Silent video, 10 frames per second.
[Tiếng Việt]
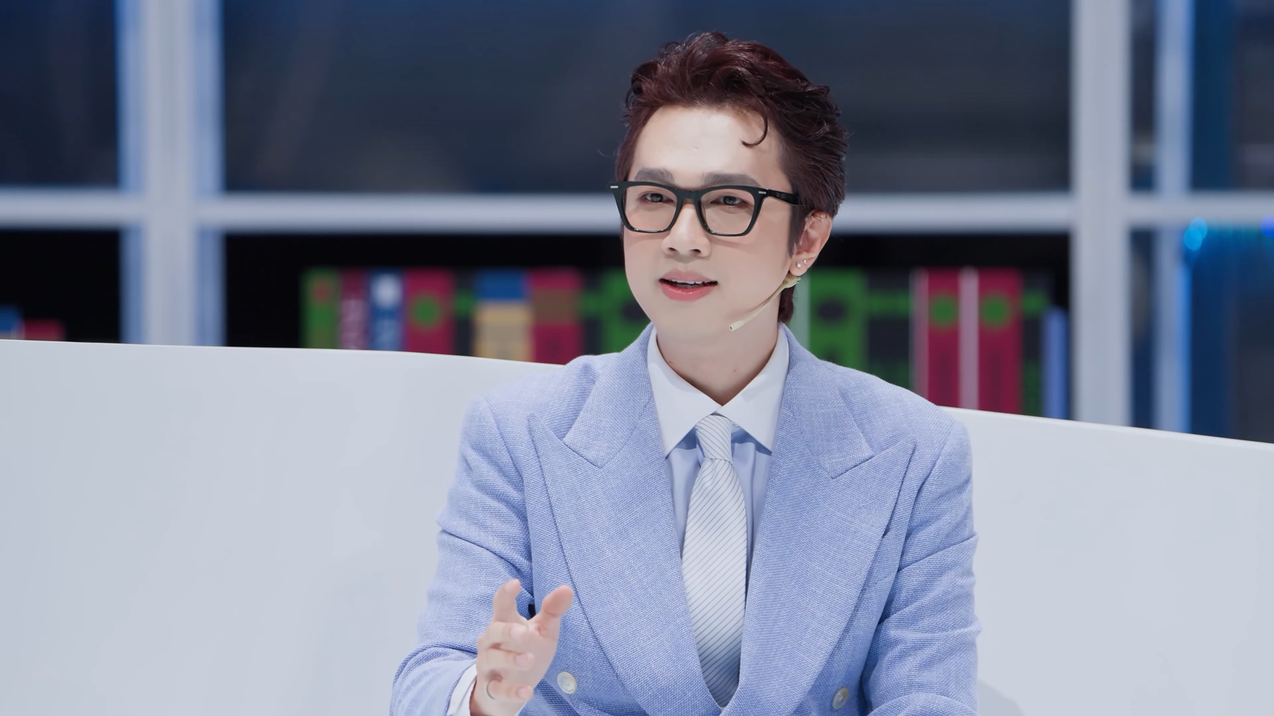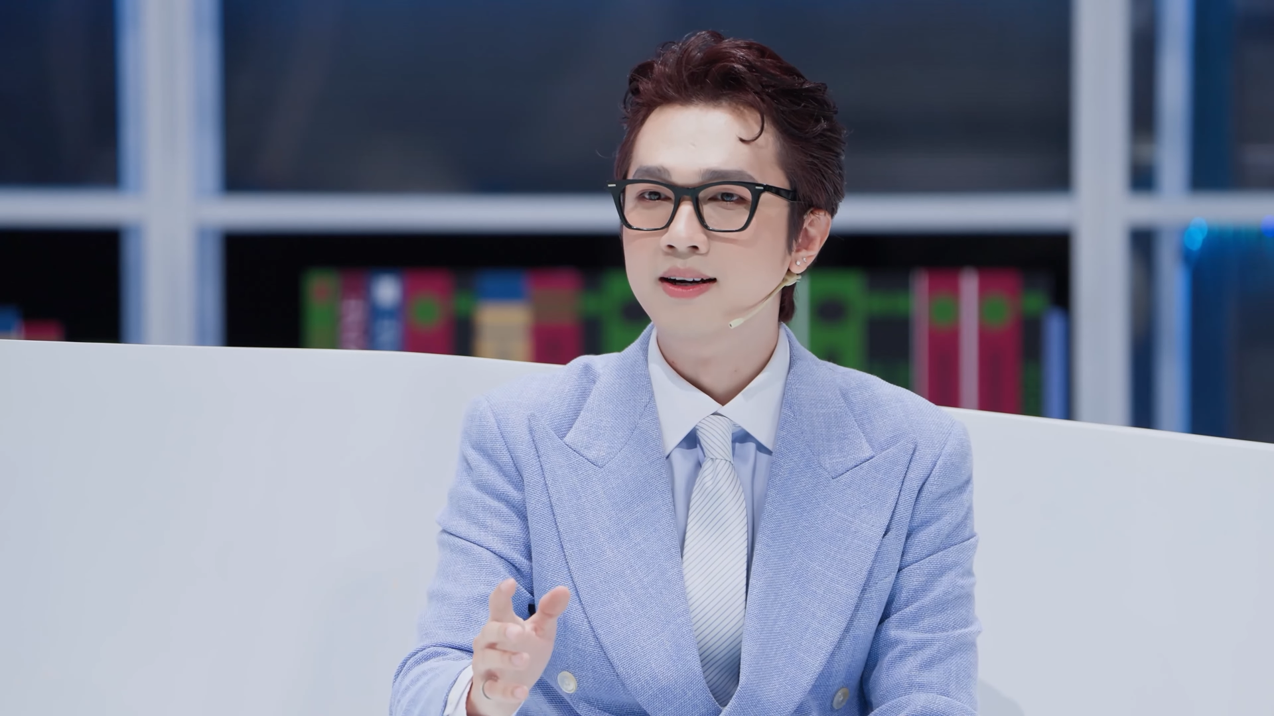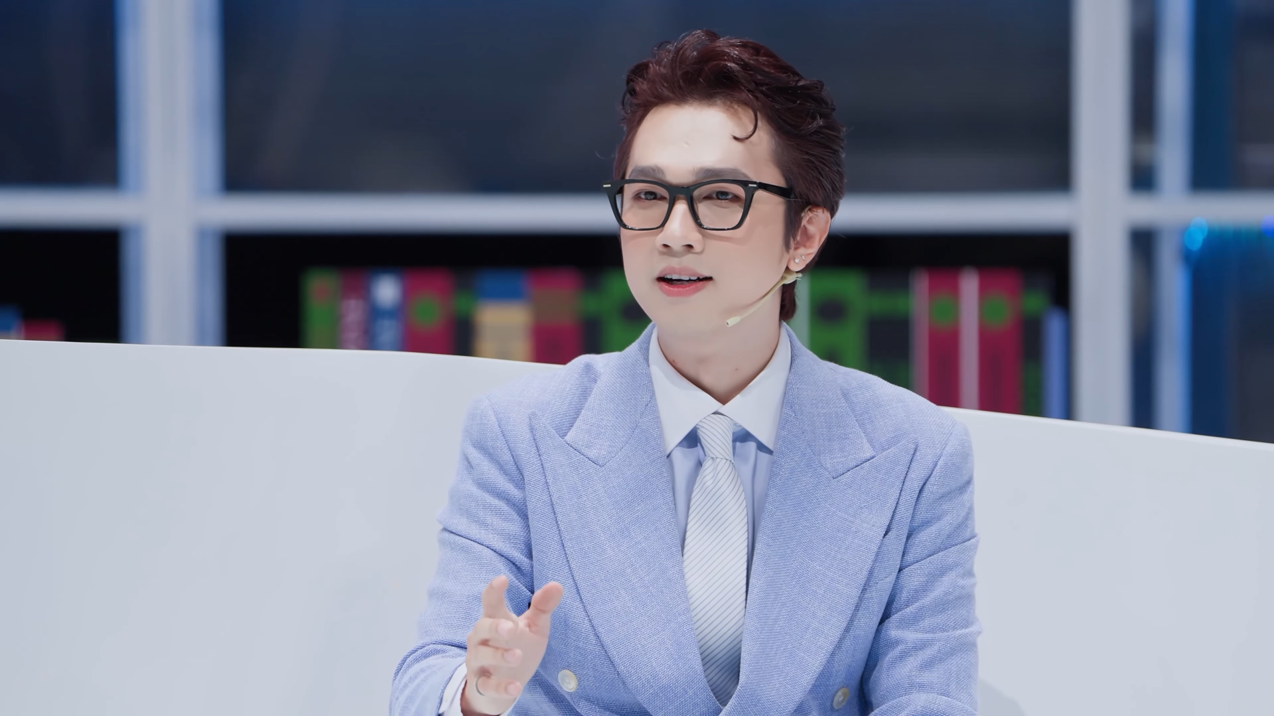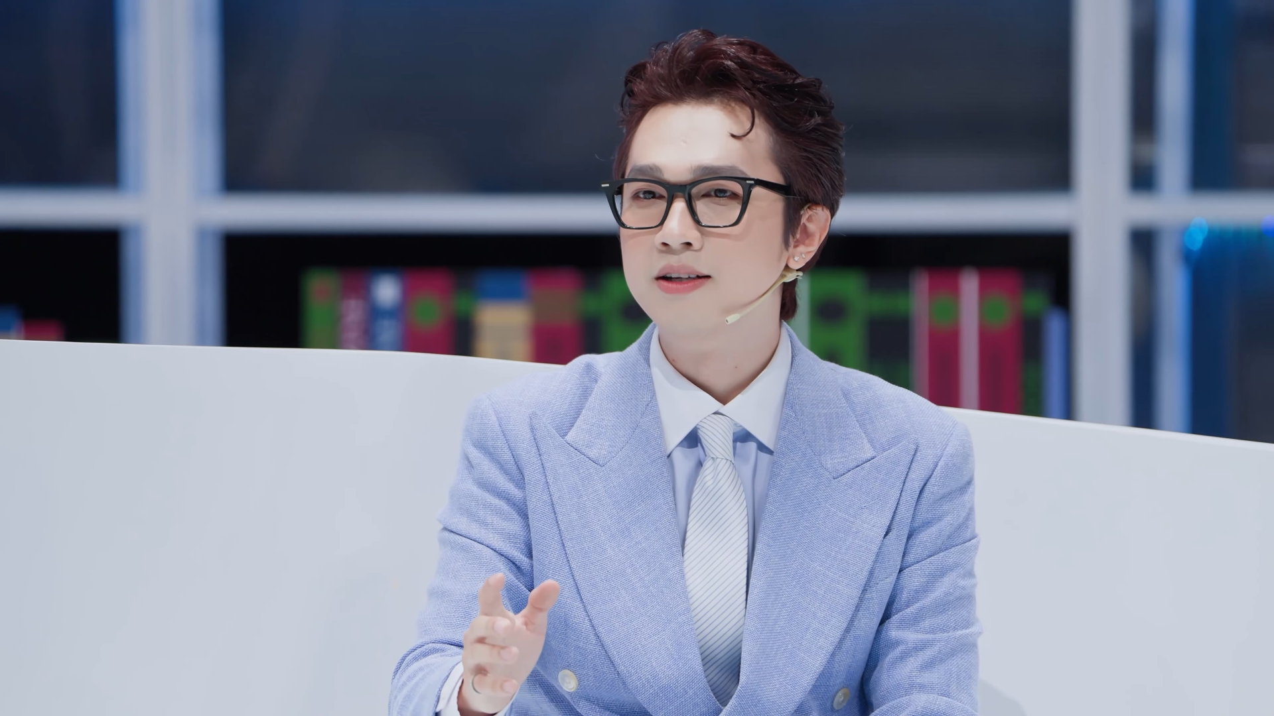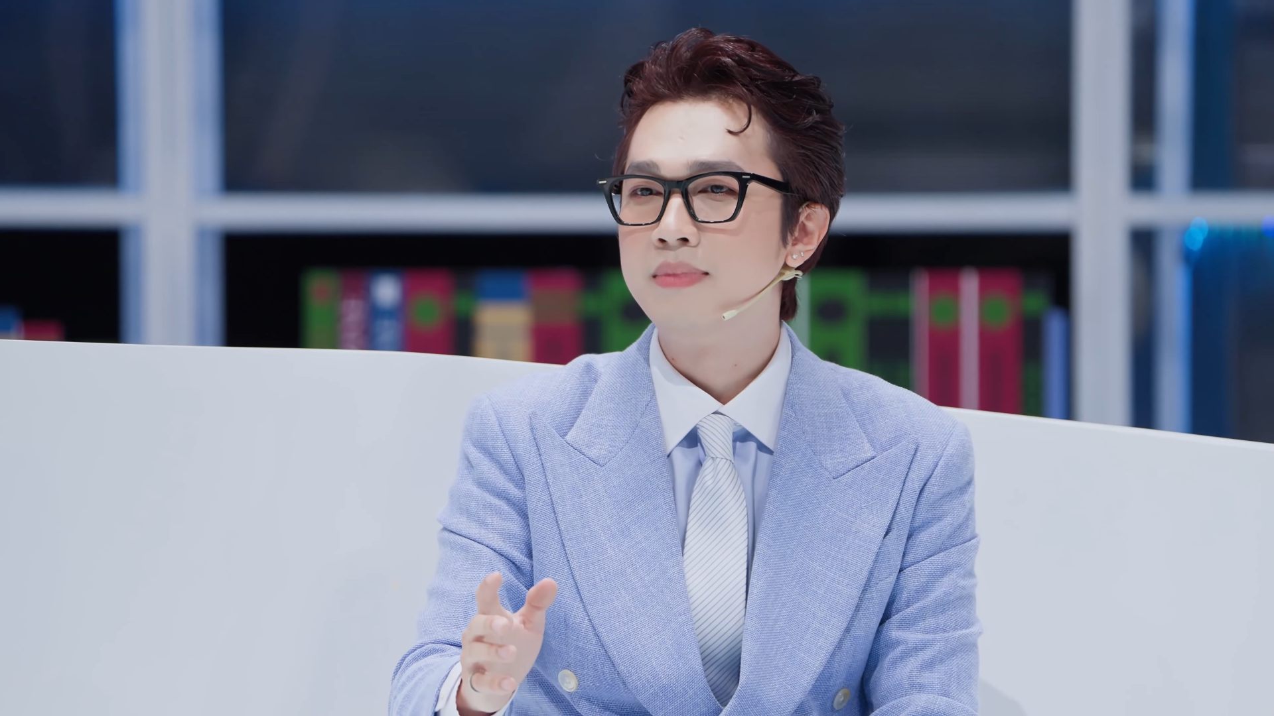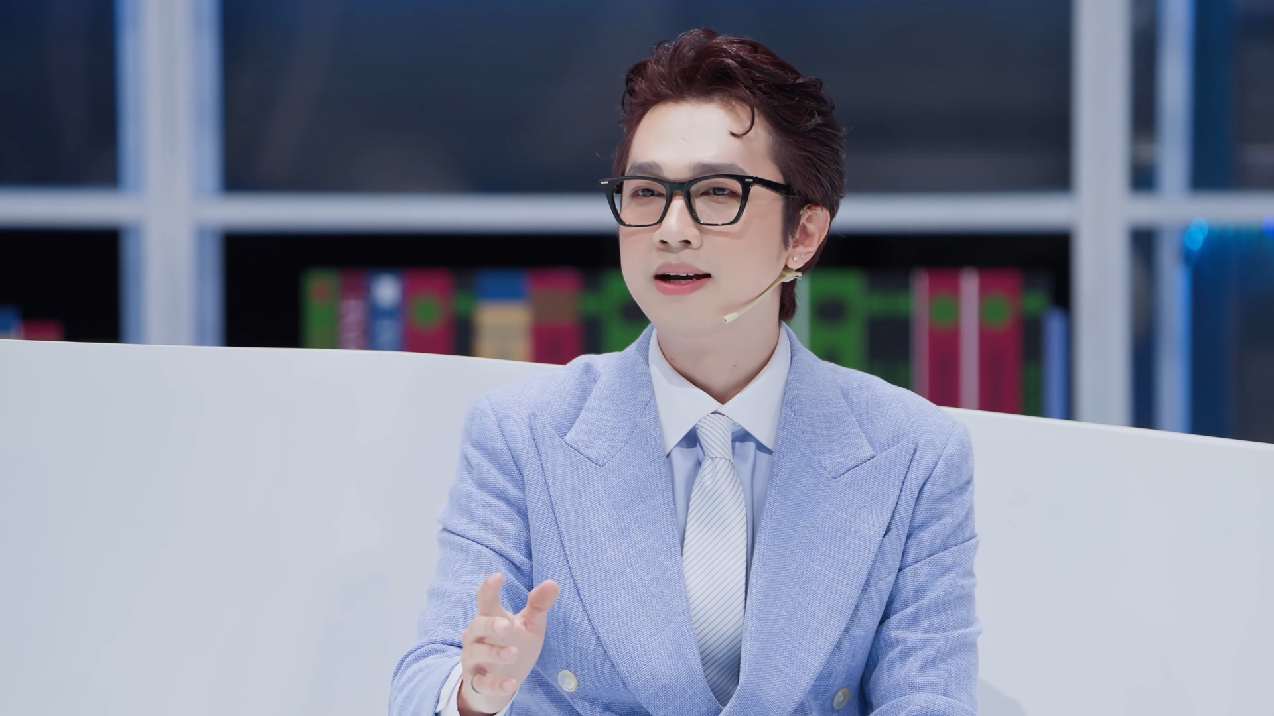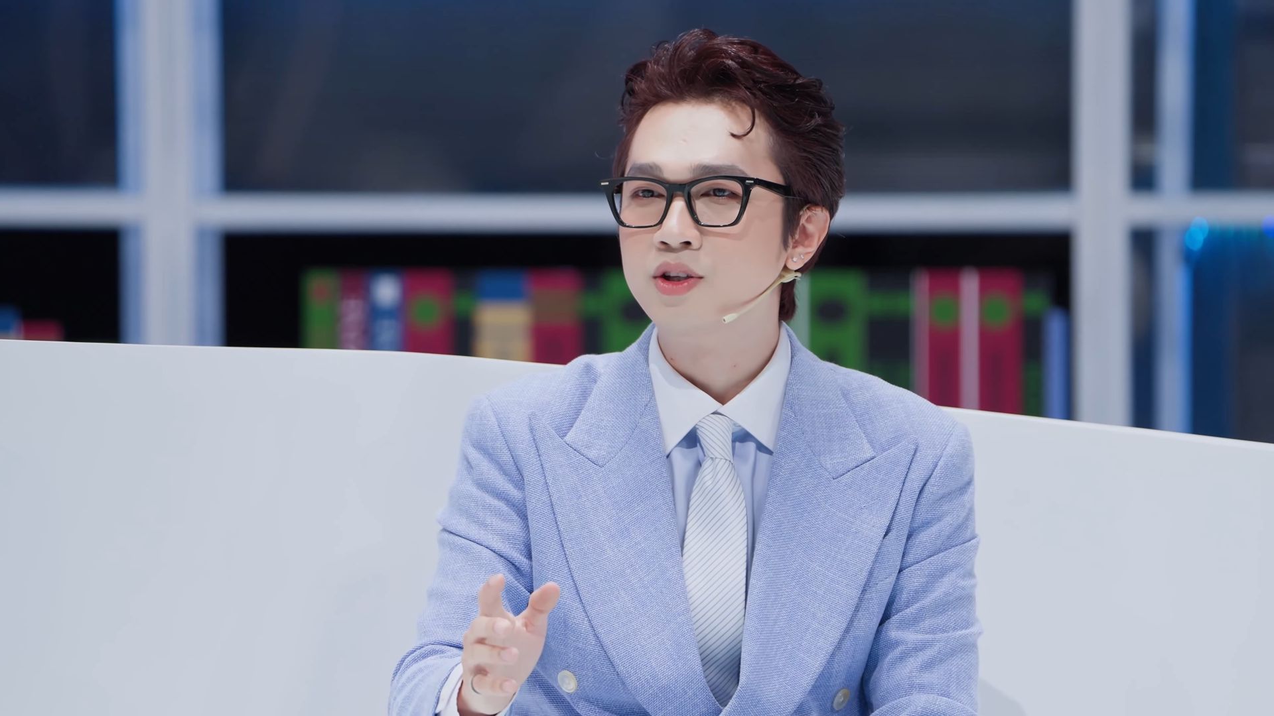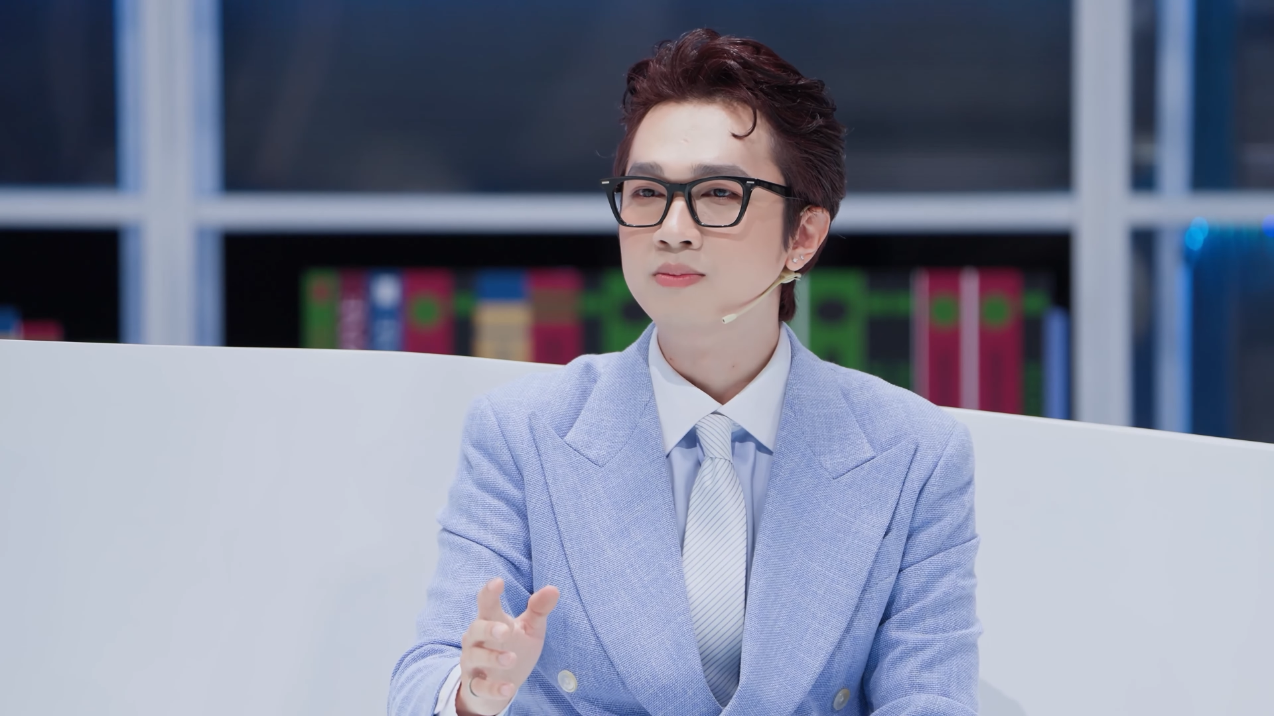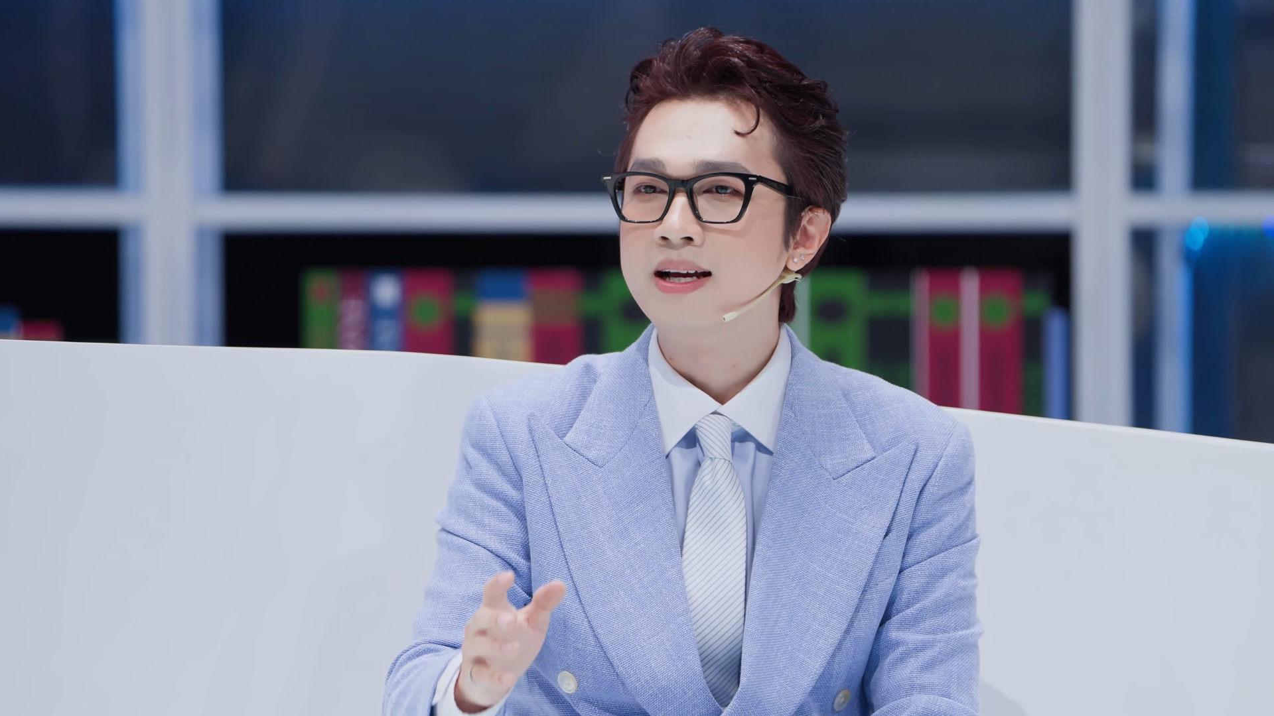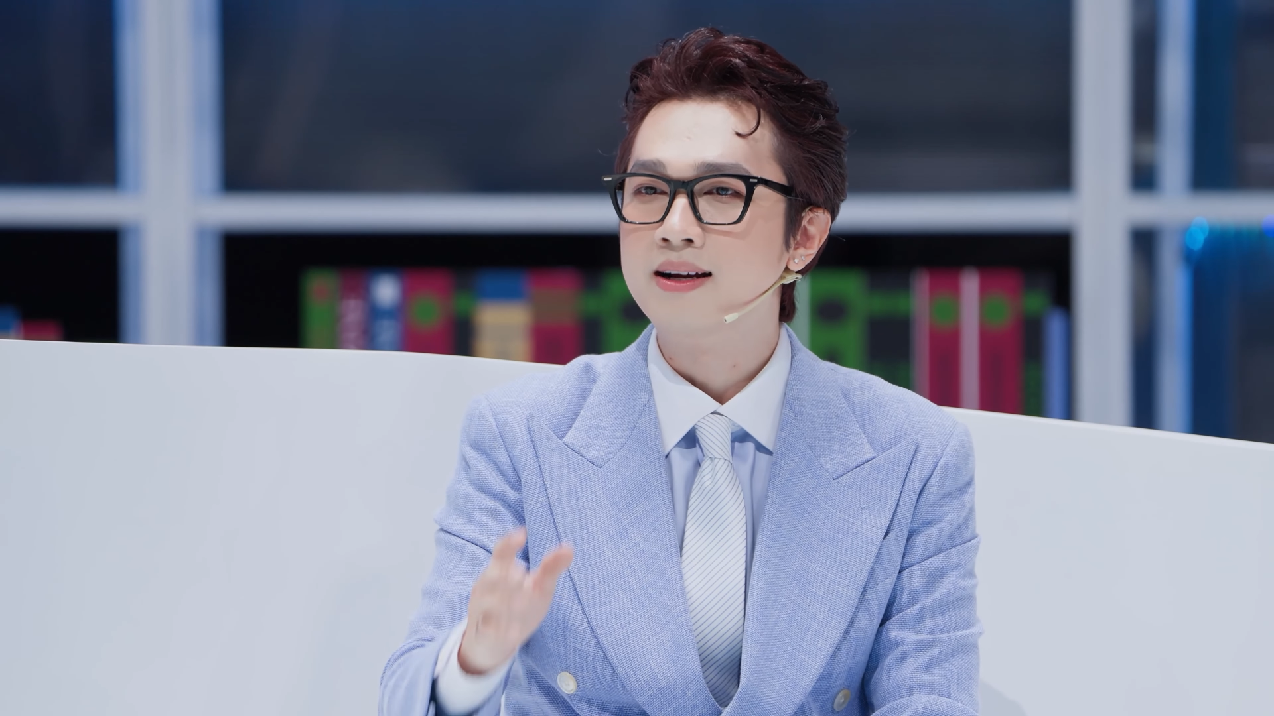người mà
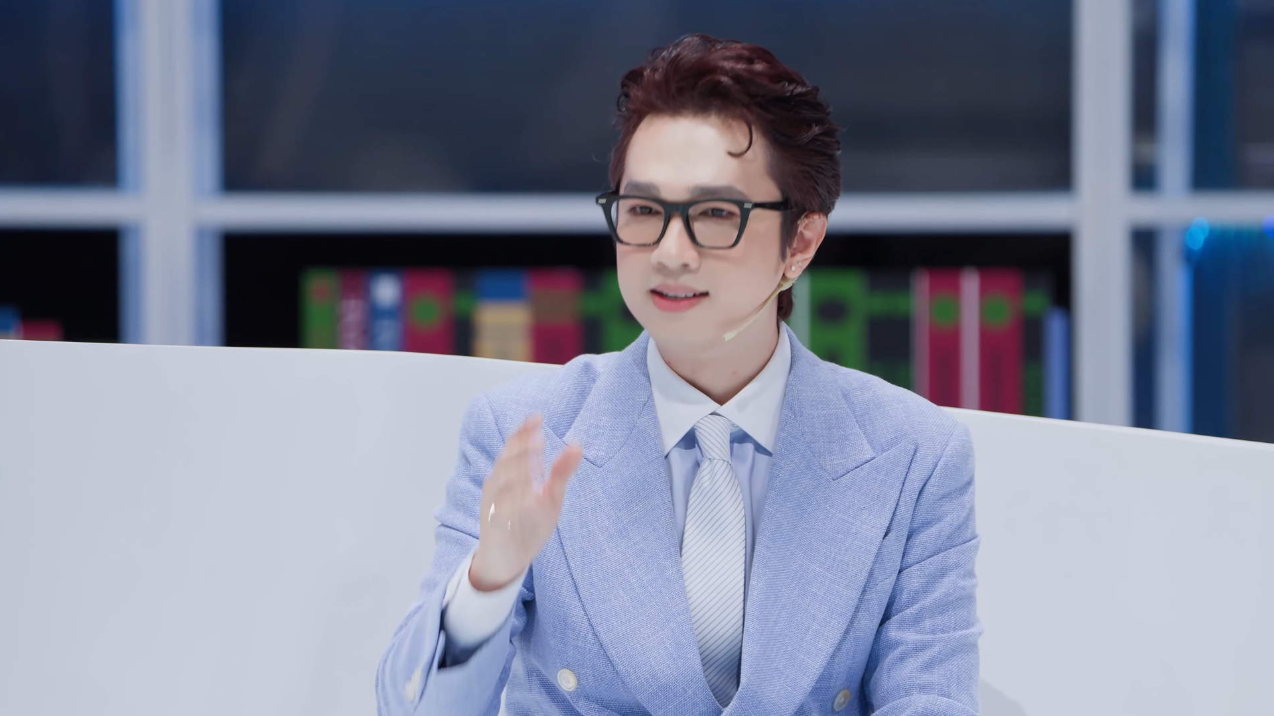chúng ta